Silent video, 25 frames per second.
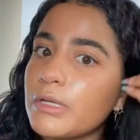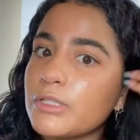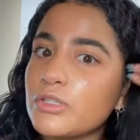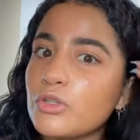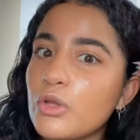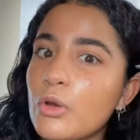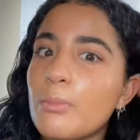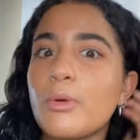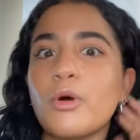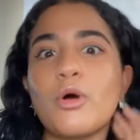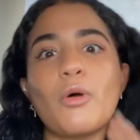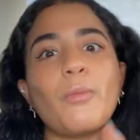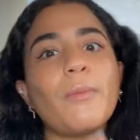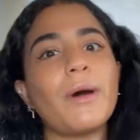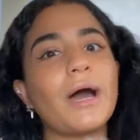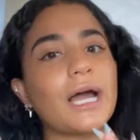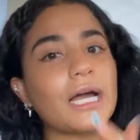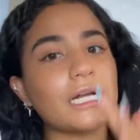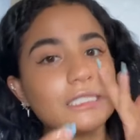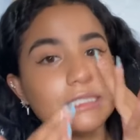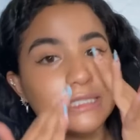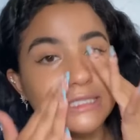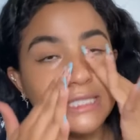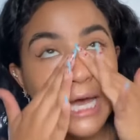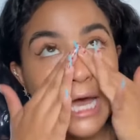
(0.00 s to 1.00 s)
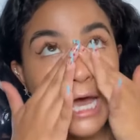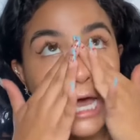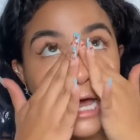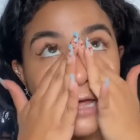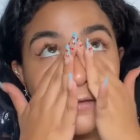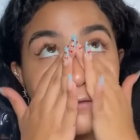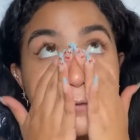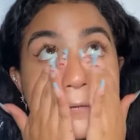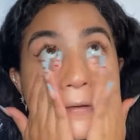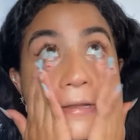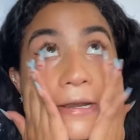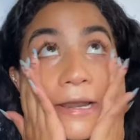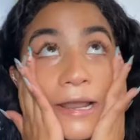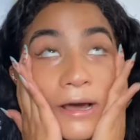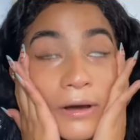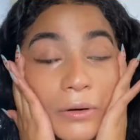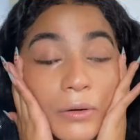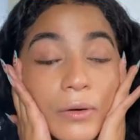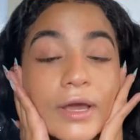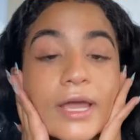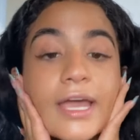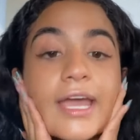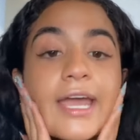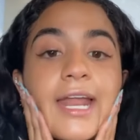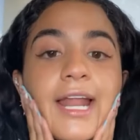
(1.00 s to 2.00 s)
estoy un poco más cansada, tenga las
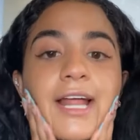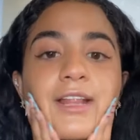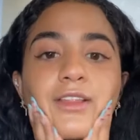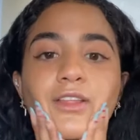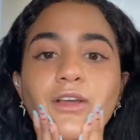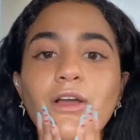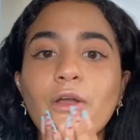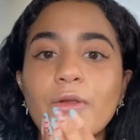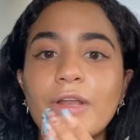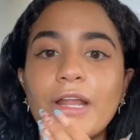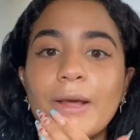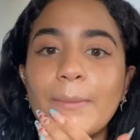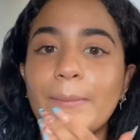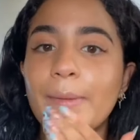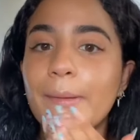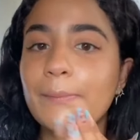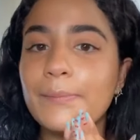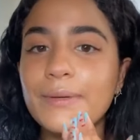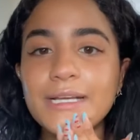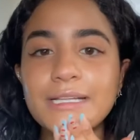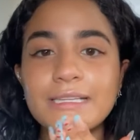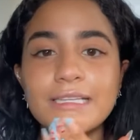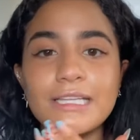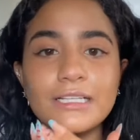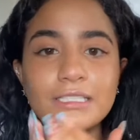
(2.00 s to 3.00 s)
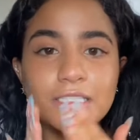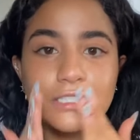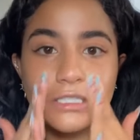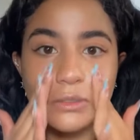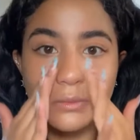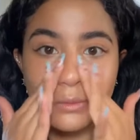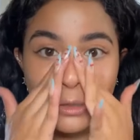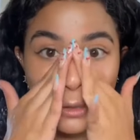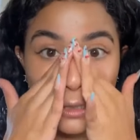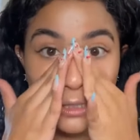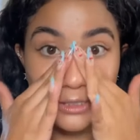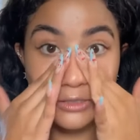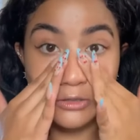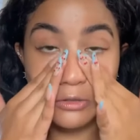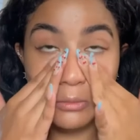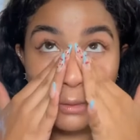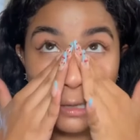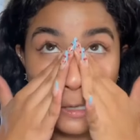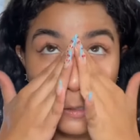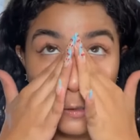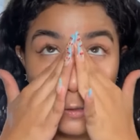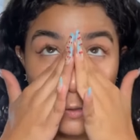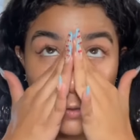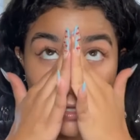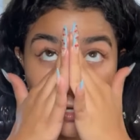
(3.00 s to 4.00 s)
ojeras, tenga bien las pepitas y bueno, esto
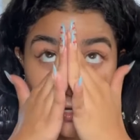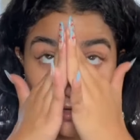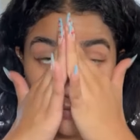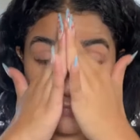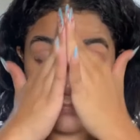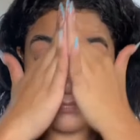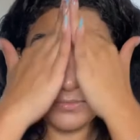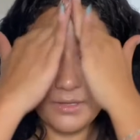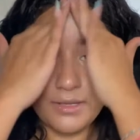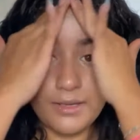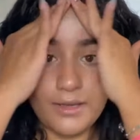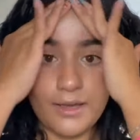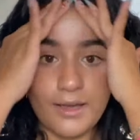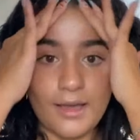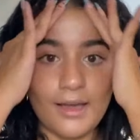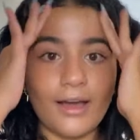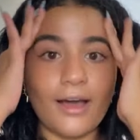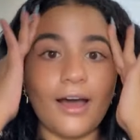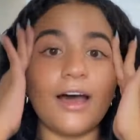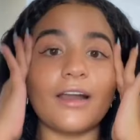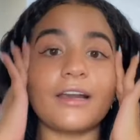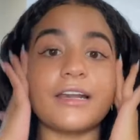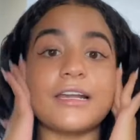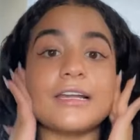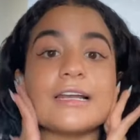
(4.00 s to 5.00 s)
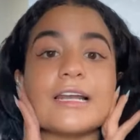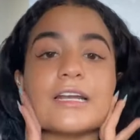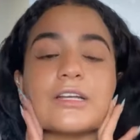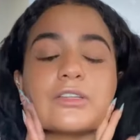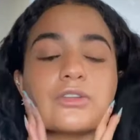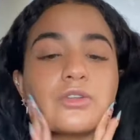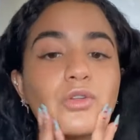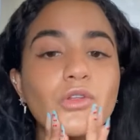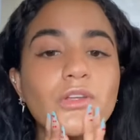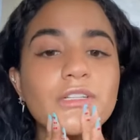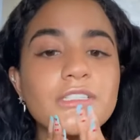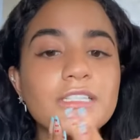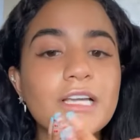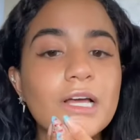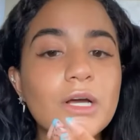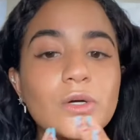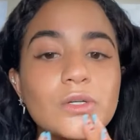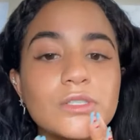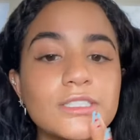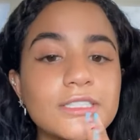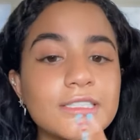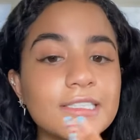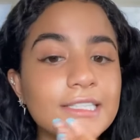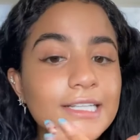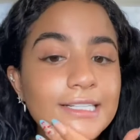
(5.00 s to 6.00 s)
me ayuda a arreglar todas esas
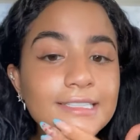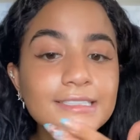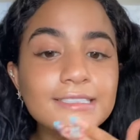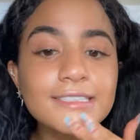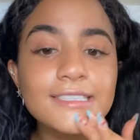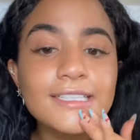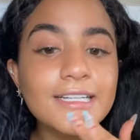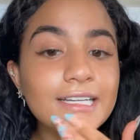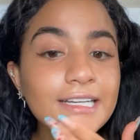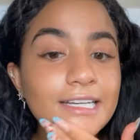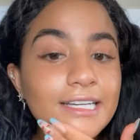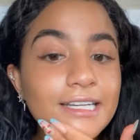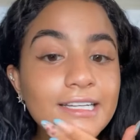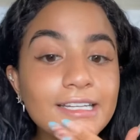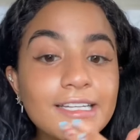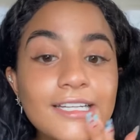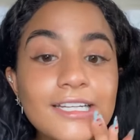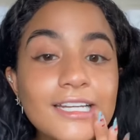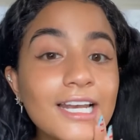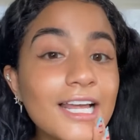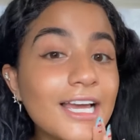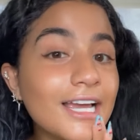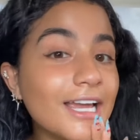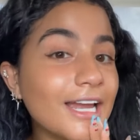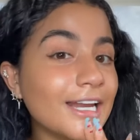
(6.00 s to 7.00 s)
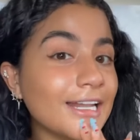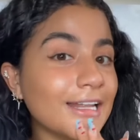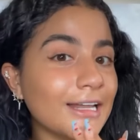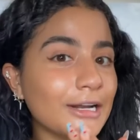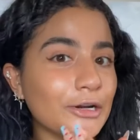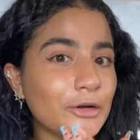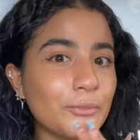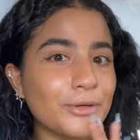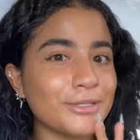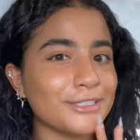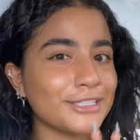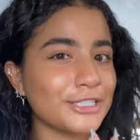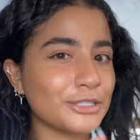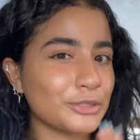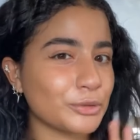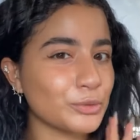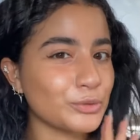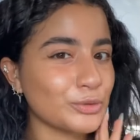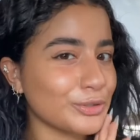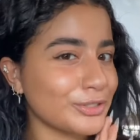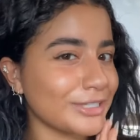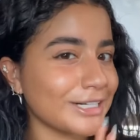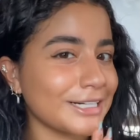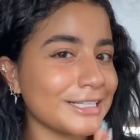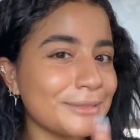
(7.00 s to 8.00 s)
cositas. Y les quería dar como este
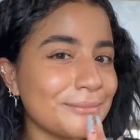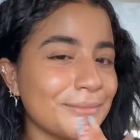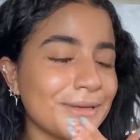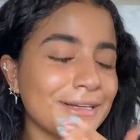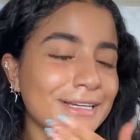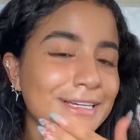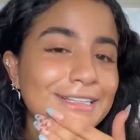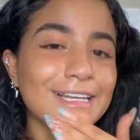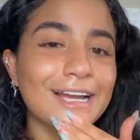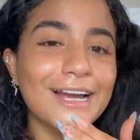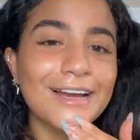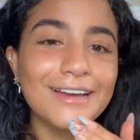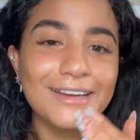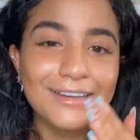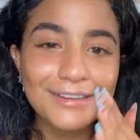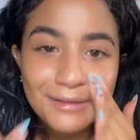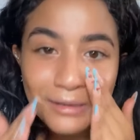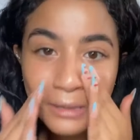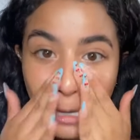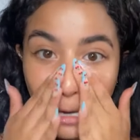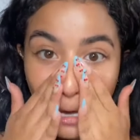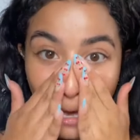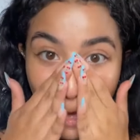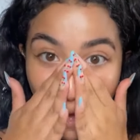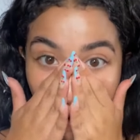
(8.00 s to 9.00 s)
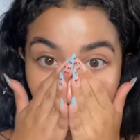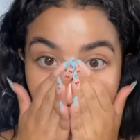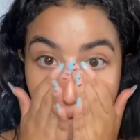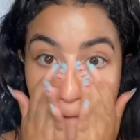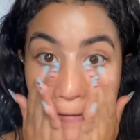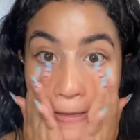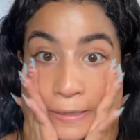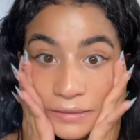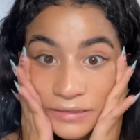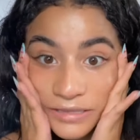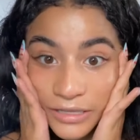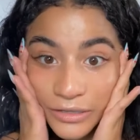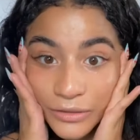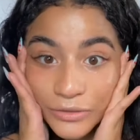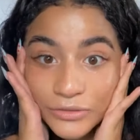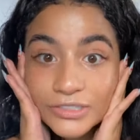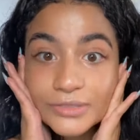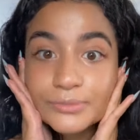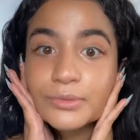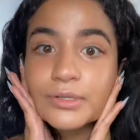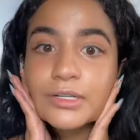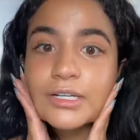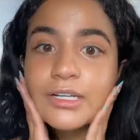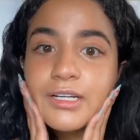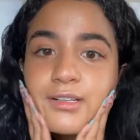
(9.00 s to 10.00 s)
tutorial de maquillaje, que tengo
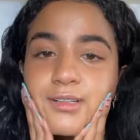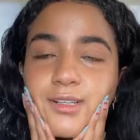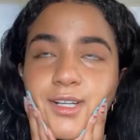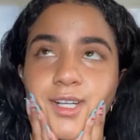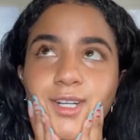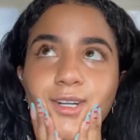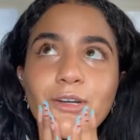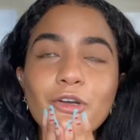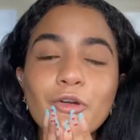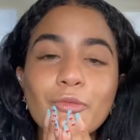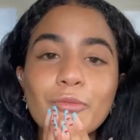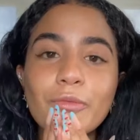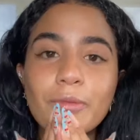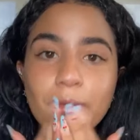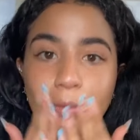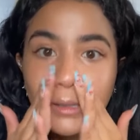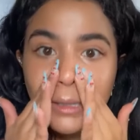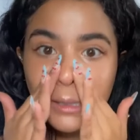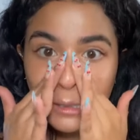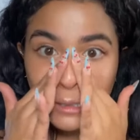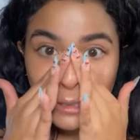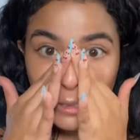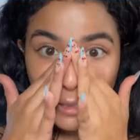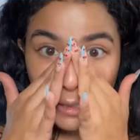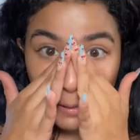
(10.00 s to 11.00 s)
tiempo que no me